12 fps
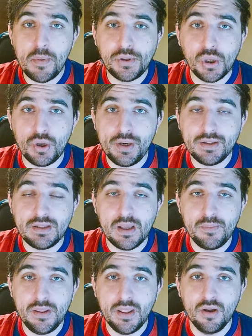meto con este
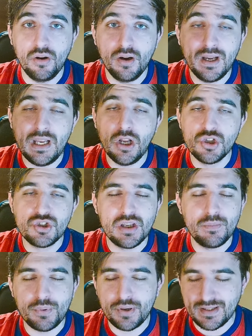video, el
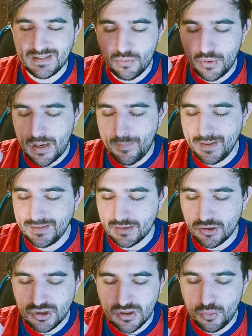11, porque seguramente
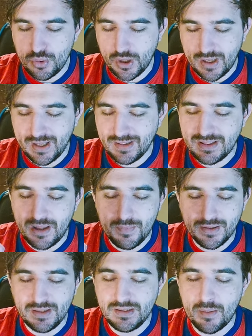estoy seguro que te
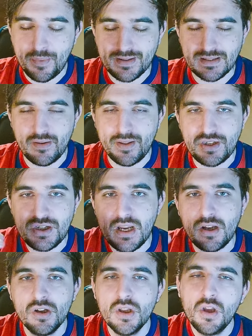metiste para saber,
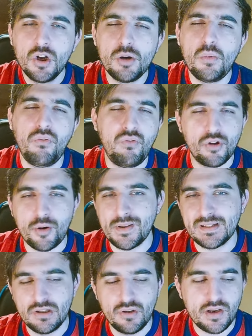che, ¿cómo forma
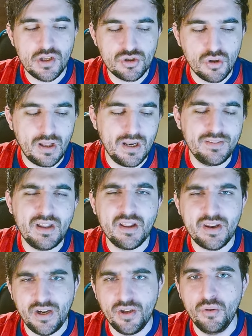San Lorenzo? Dale, anda al
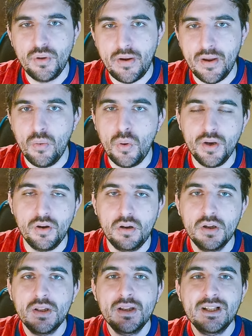grano de una vez.
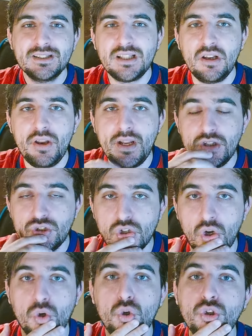Bueno, San
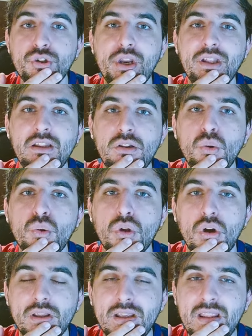Lorenzo contra
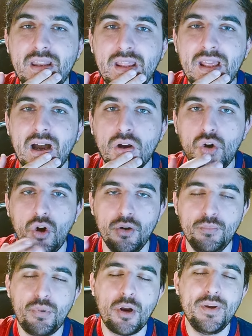Instituto iría
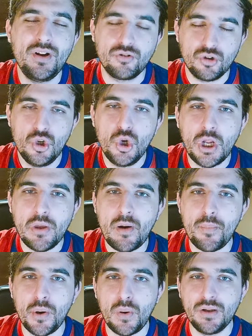con, por lo menos lo que
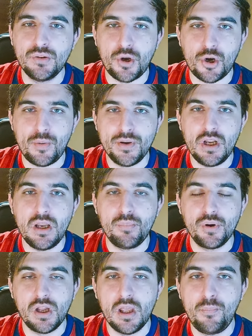va probando Romagnoli,
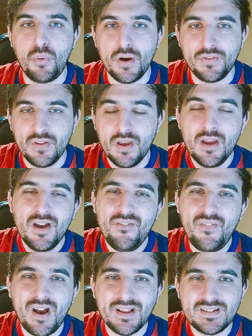porque después
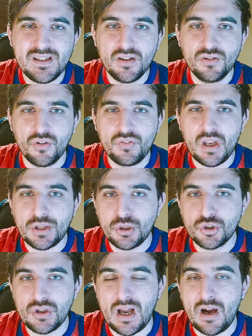va haciendo
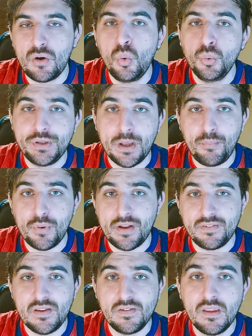ciertos ajustes, por
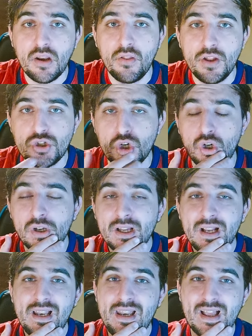así decirlo. De hecho,
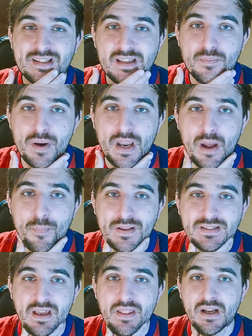la semana
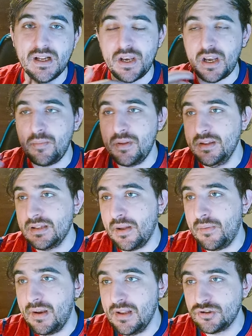pasada que Remedi
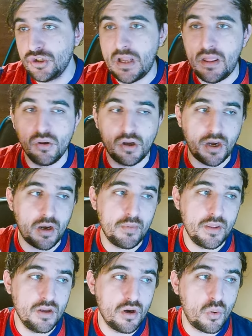estaba lesionado, que
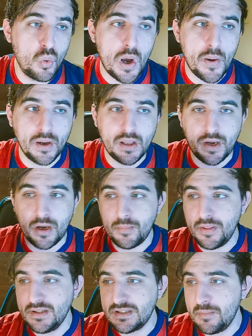Remedy no jugaba, que
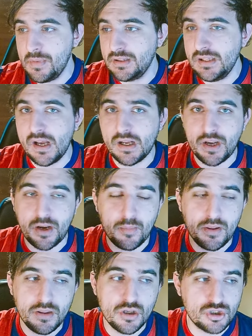Remedy se metía, que
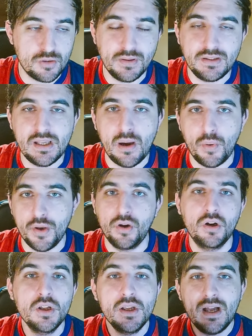Remedy no se metía.
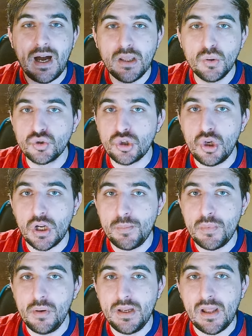Bueno, hay un solo
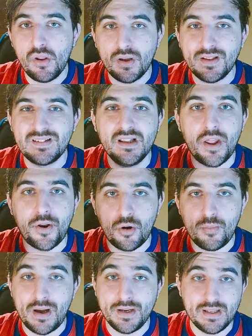cambio obligado que es el de
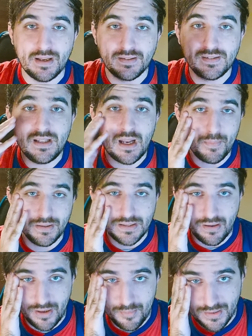Romania. Sí,
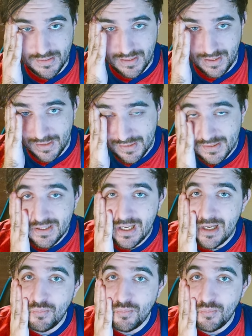lamentablemente, el